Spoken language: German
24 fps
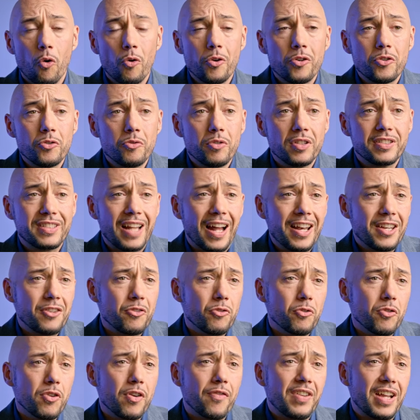und nur dann
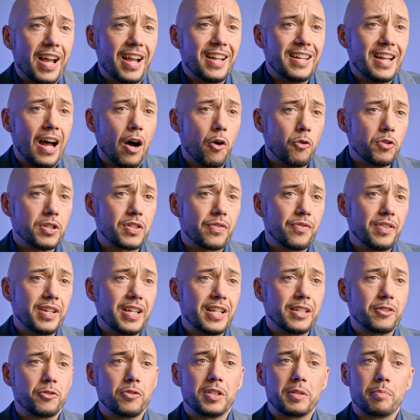irgendwie einen
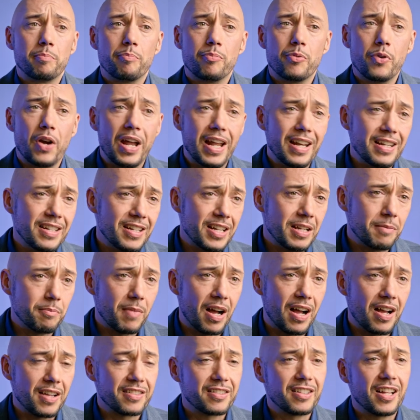Ausweg durch
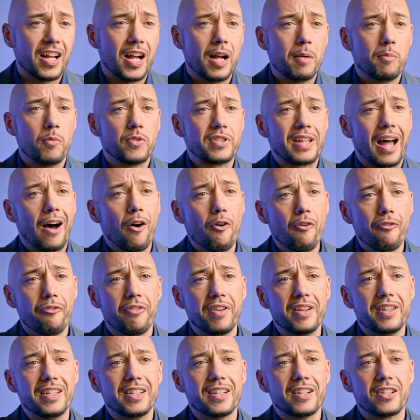Branding-Maßnahmen und
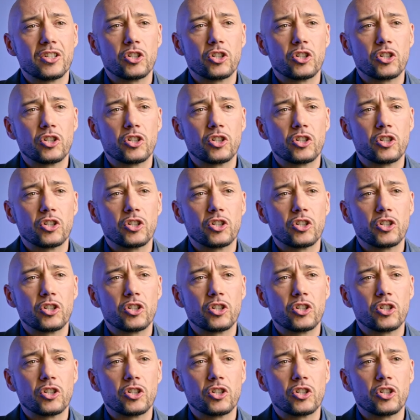aufwendige